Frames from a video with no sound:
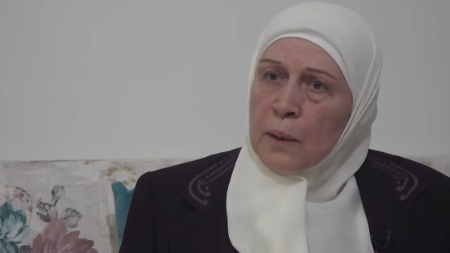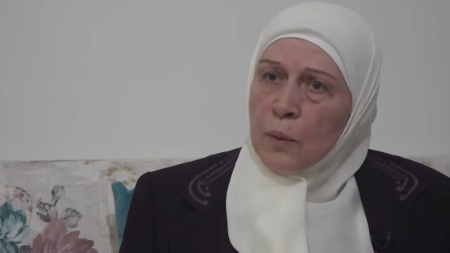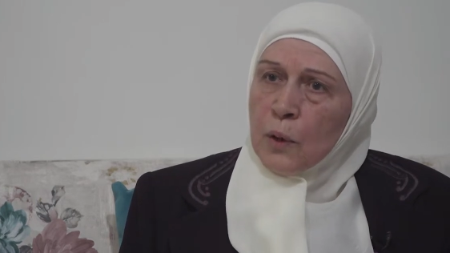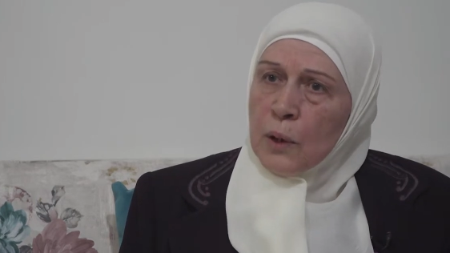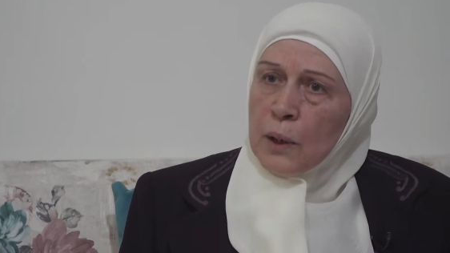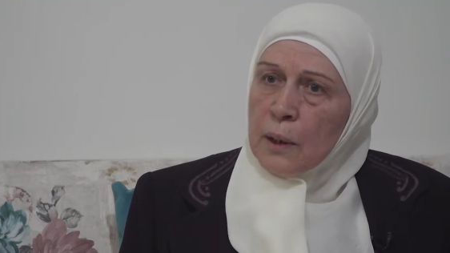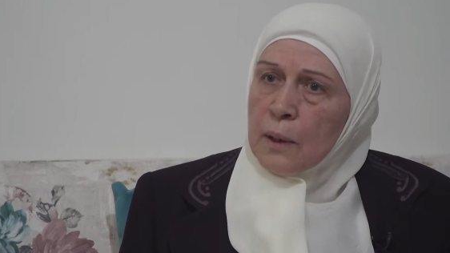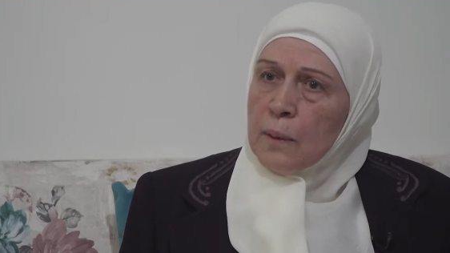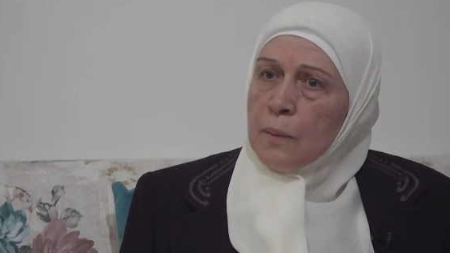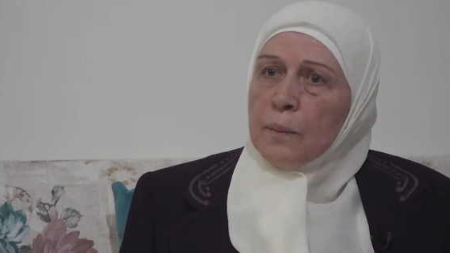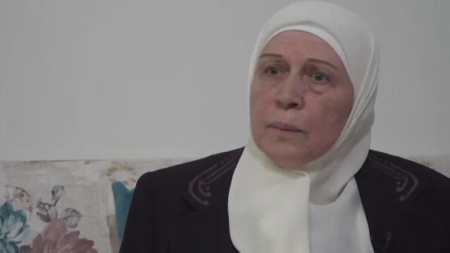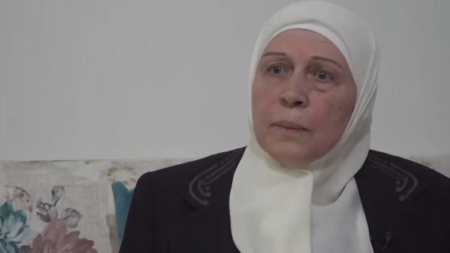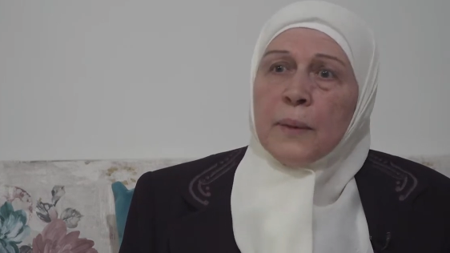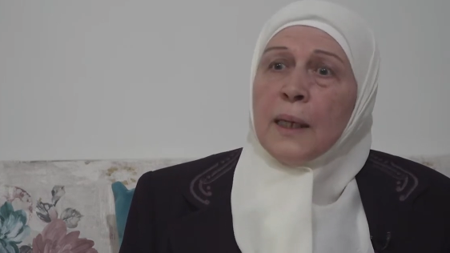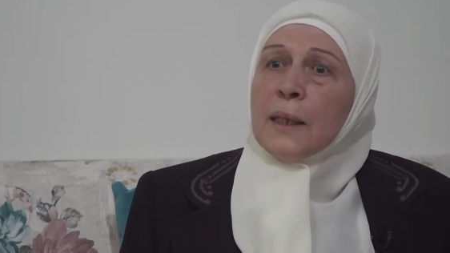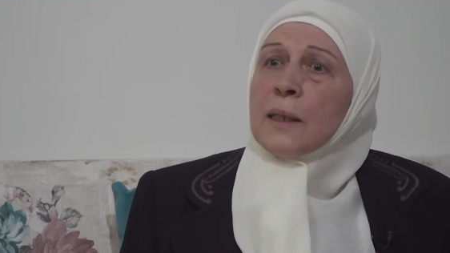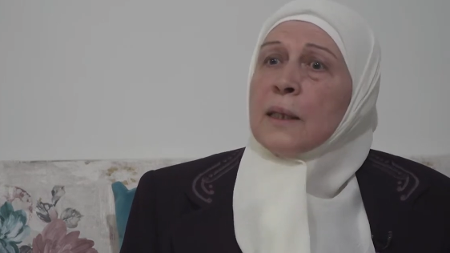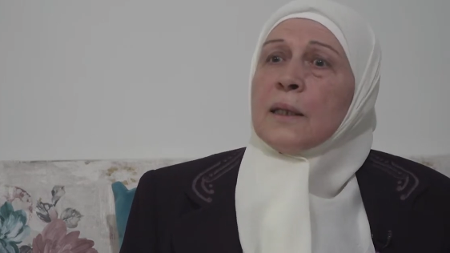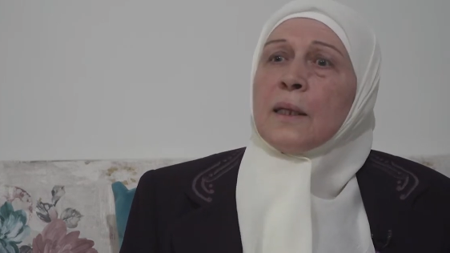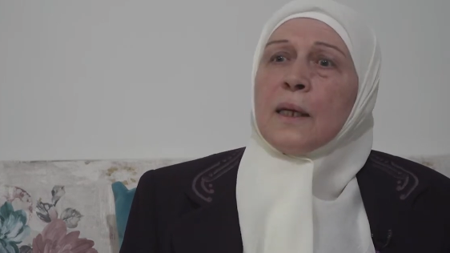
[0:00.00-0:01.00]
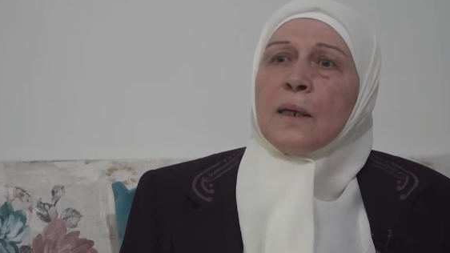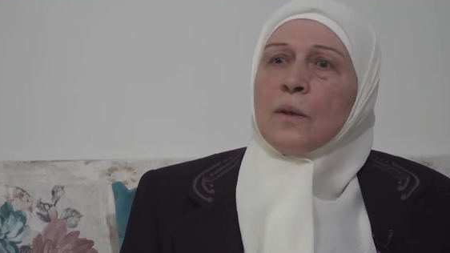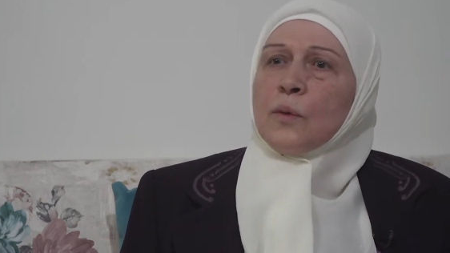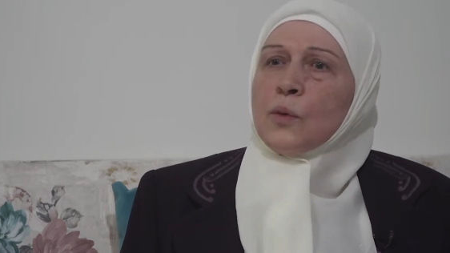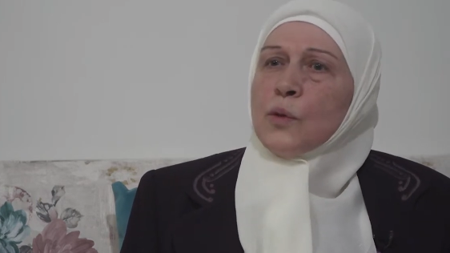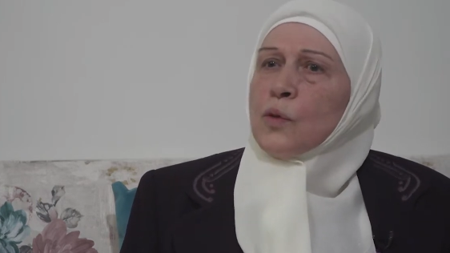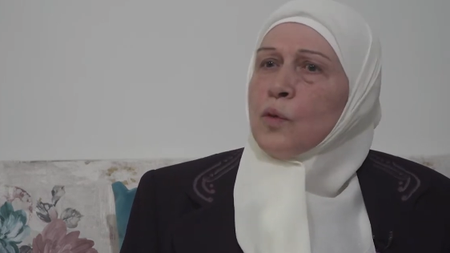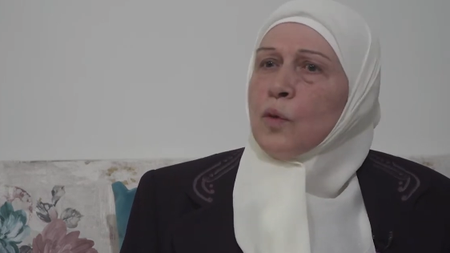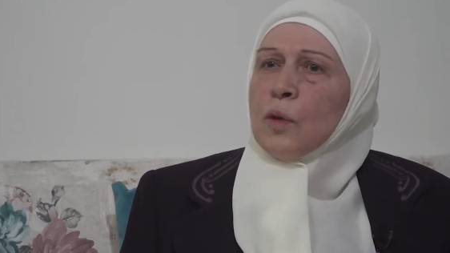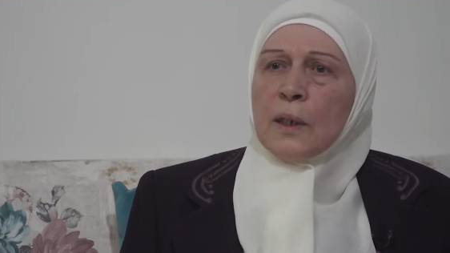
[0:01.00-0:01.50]
المعلم حتى
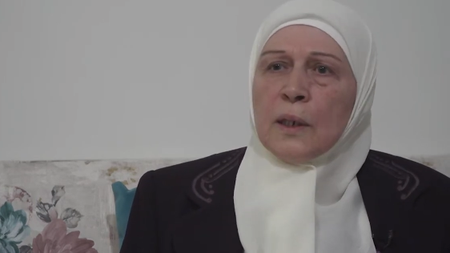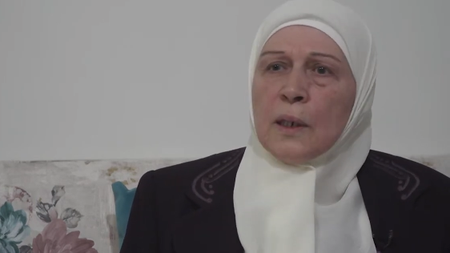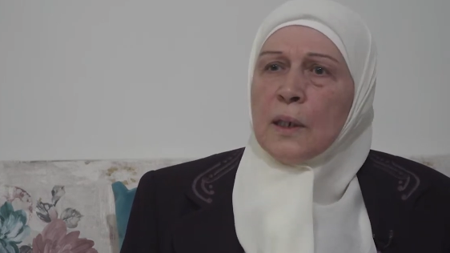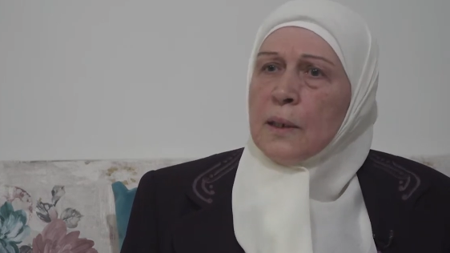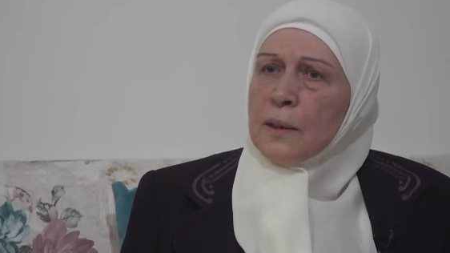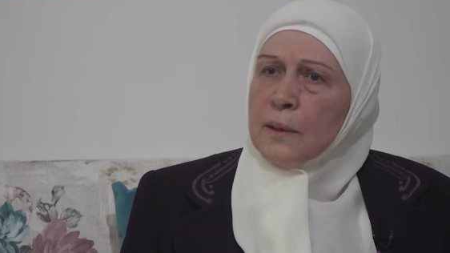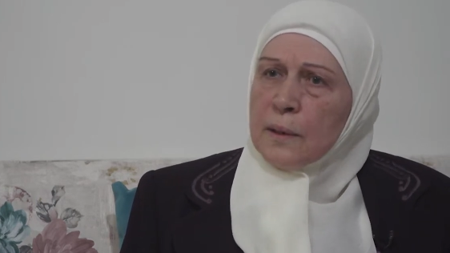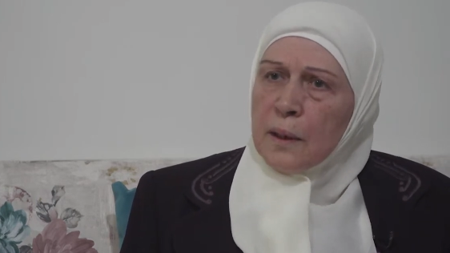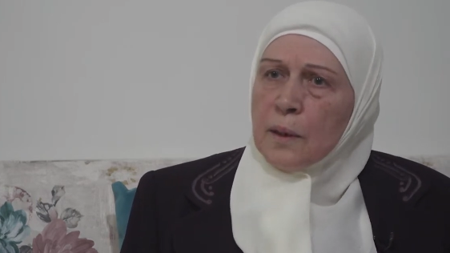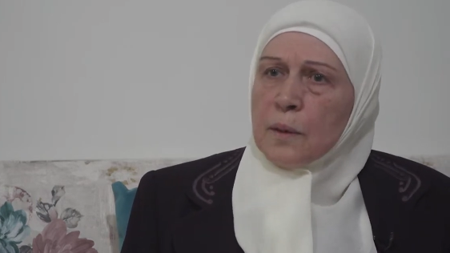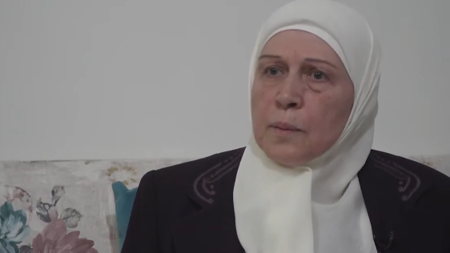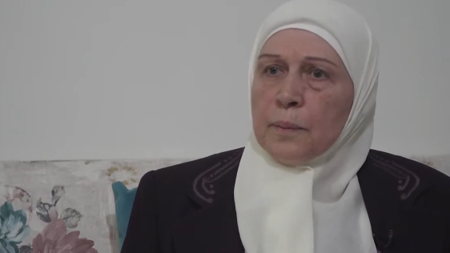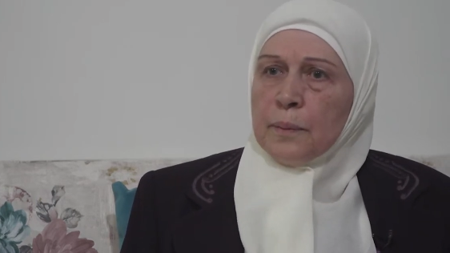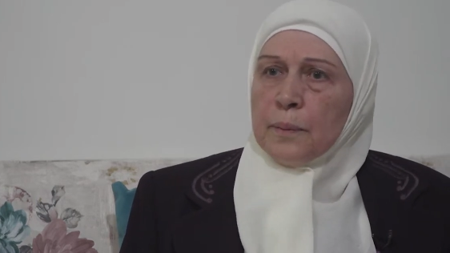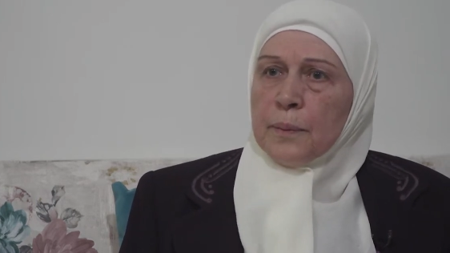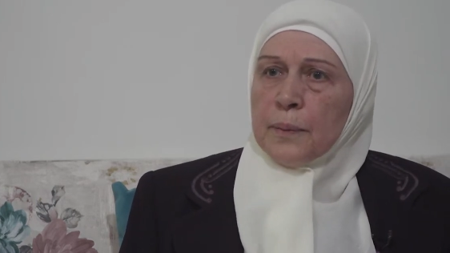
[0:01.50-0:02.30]
وصولا إلى الضرب